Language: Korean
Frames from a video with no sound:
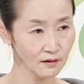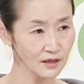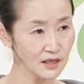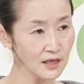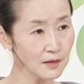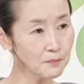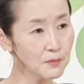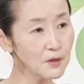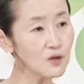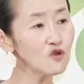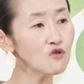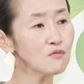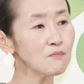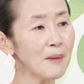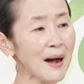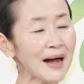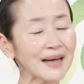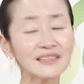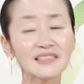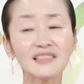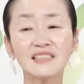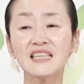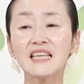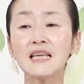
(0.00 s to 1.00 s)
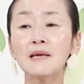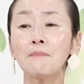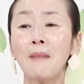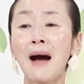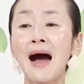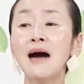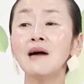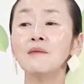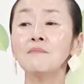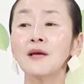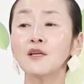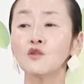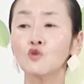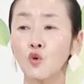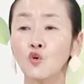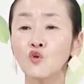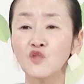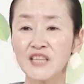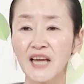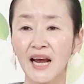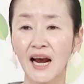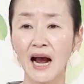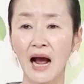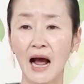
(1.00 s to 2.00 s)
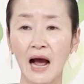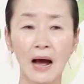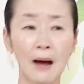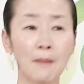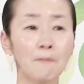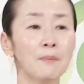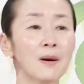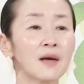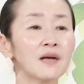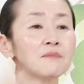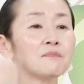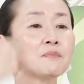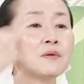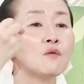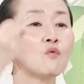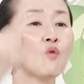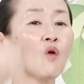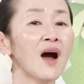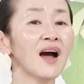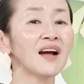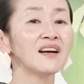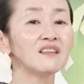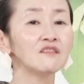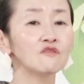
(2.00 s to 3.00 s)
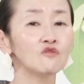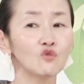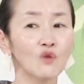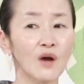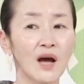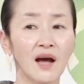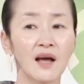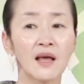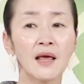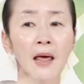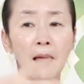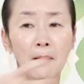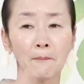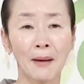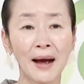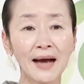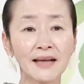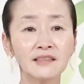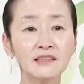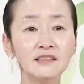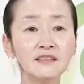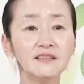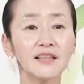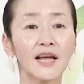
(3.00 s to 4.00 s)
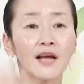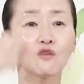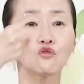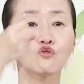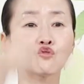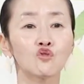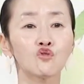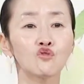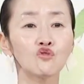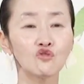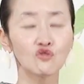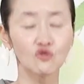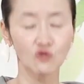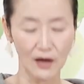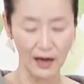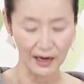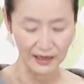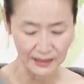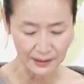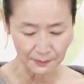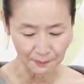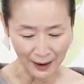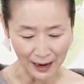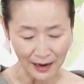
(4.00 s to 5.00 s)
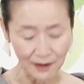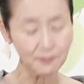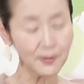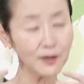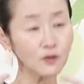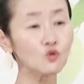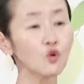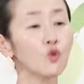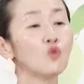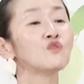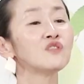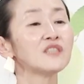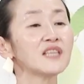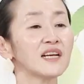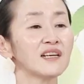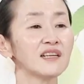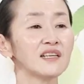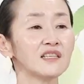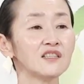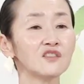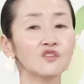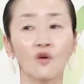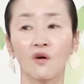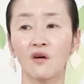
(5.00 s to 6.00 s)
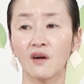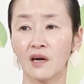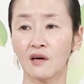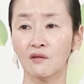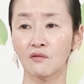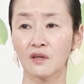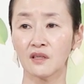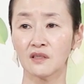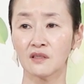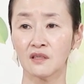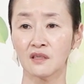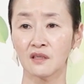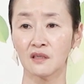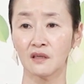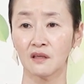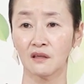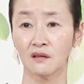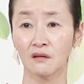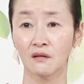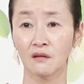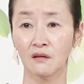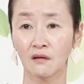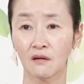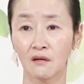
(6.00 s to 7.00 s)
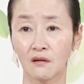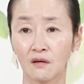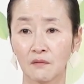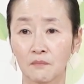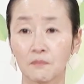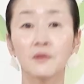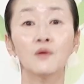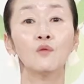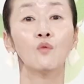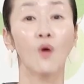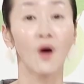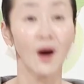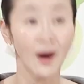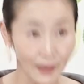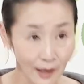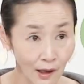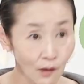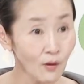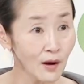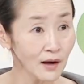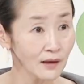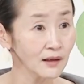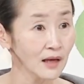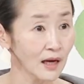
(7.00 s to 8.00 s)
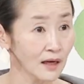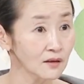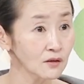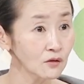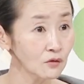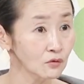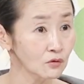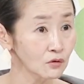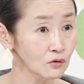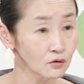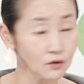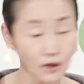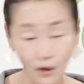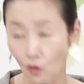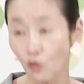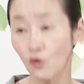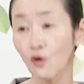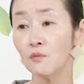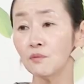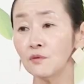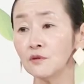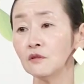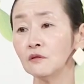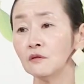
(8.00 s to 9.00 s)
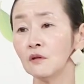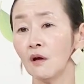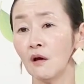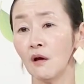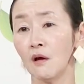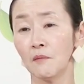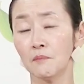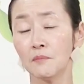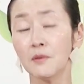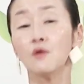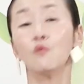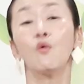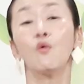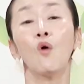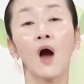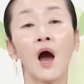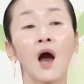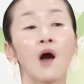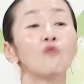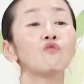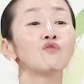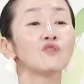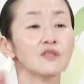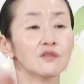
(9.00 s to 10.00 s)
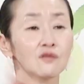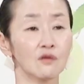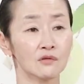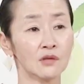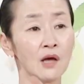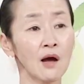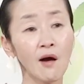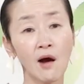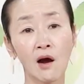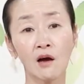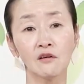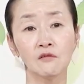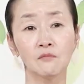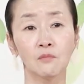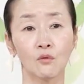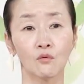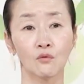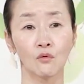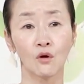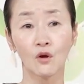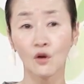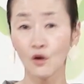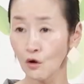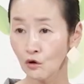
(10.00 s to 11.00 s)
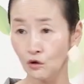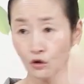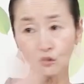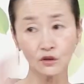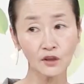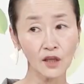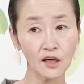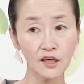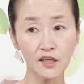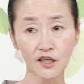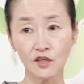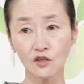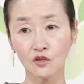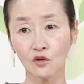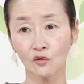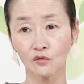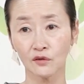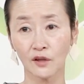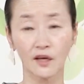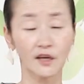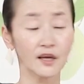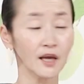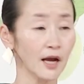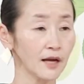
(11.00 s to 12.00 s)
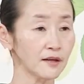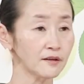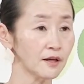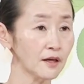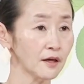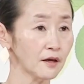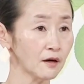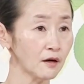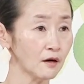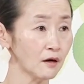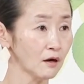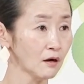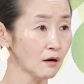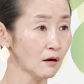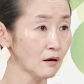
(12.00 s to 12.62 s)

이 미움 받은 이 마음의 존재가 아빠를 미워하는구나. 받은 대로 주는구나. 이 마음의 존재를 인정하라고 그랬지. 미워하라고 한 게 아니거든. 근데 여러분은 미워하고 있어. 상황을 보고. 그때는 인정된 게 아니에요.